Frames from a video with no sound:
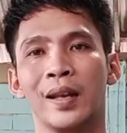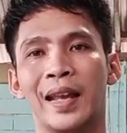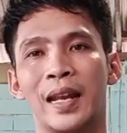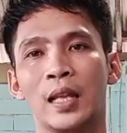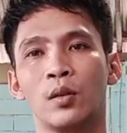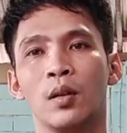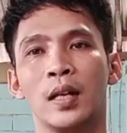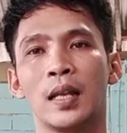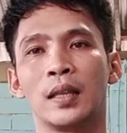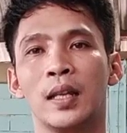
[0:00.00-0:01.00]
Nah, dia tuh
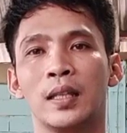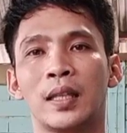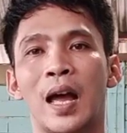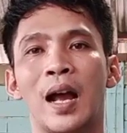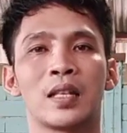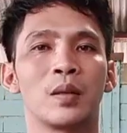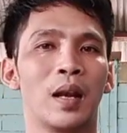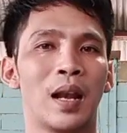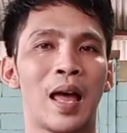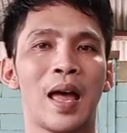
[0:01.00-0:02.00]
lihat di tetangga
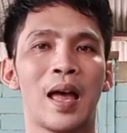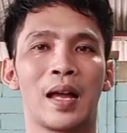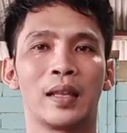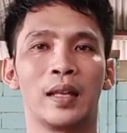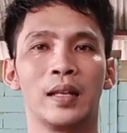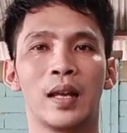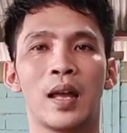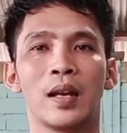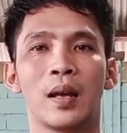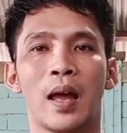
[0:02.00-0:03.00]
sebelah, kata
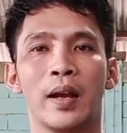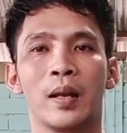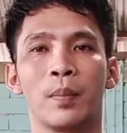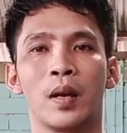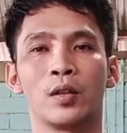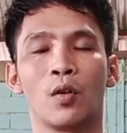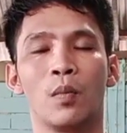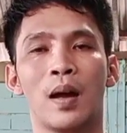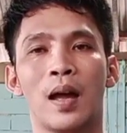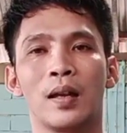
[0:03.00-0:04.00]
dia ada yang pernah
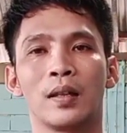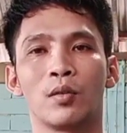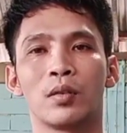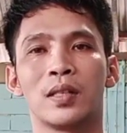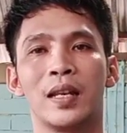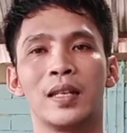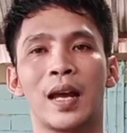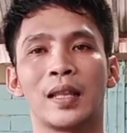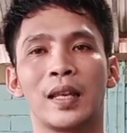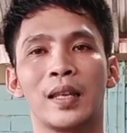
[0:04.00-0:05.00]
coba, terus jadinya
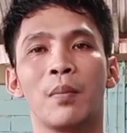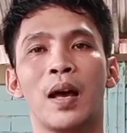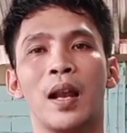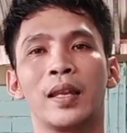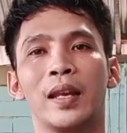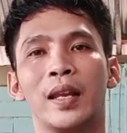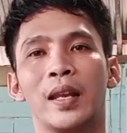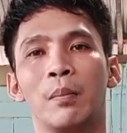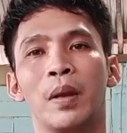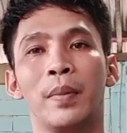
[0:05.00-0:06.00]
katanya bakalan
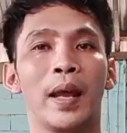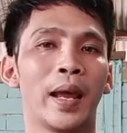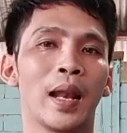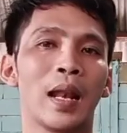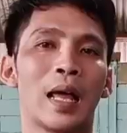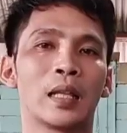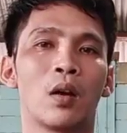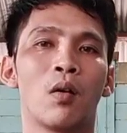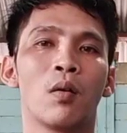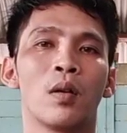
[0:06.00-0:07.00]
jadi BBL
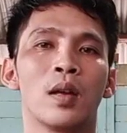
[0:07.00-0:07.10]
atau